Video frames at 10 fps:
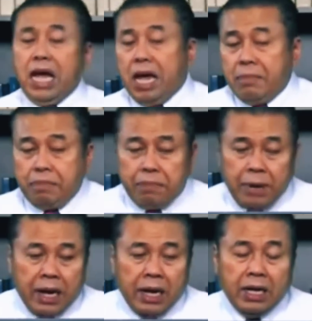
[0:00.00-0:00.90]

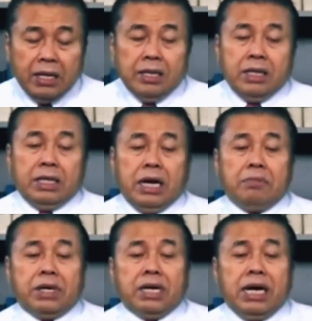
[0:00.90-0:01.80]
apa
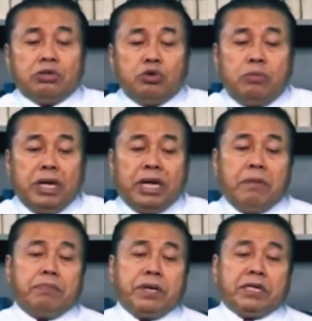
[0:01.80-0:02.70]
yang merasuk
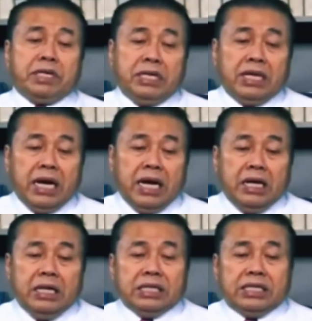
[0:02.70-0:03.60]
mereka bertiga
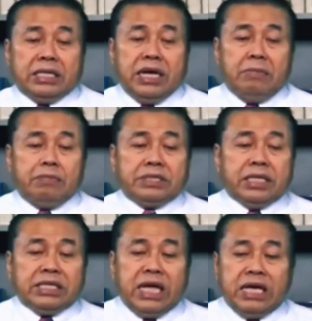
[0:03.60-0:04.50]
sehingga
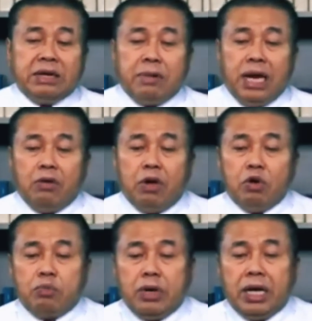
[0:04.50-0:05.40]
bisa saling melakukan
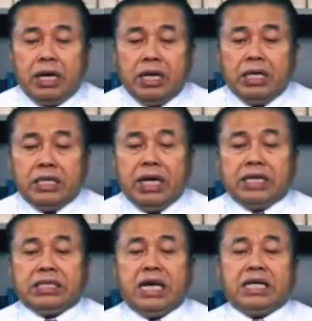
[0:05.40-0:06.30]
hubungan
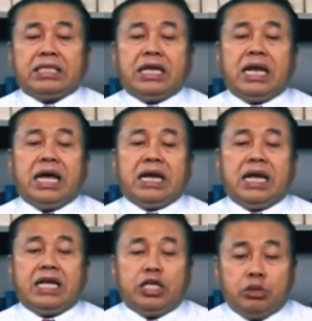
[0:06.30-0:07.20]
yang sangat
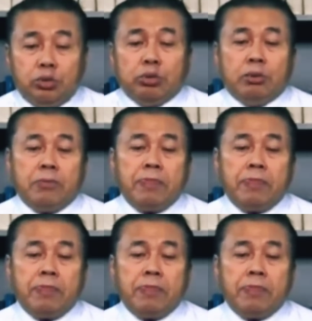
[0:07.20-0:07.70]
terlarang itu.